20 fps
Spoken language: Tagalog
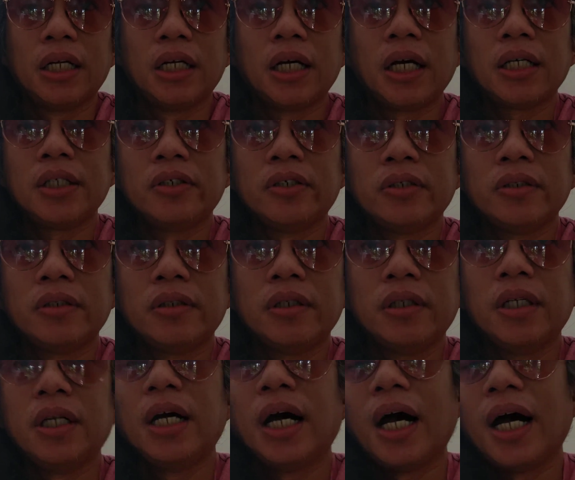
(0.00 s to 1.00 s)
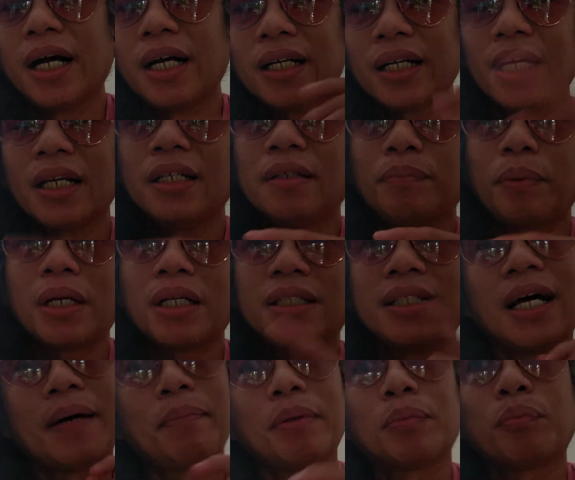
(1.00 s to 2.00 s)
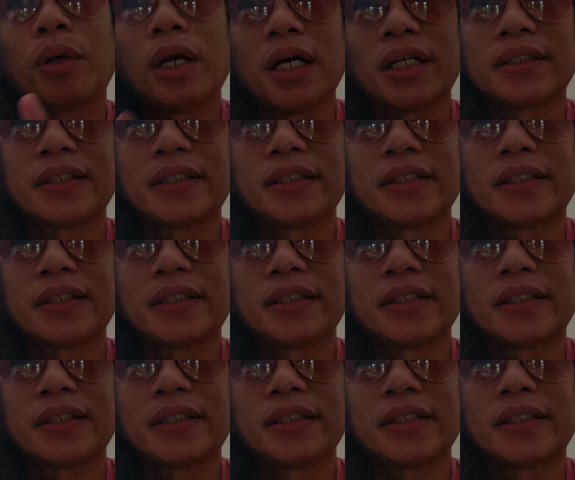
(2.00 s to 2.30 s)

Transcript: Ngayon, ang ano pala dapat pala,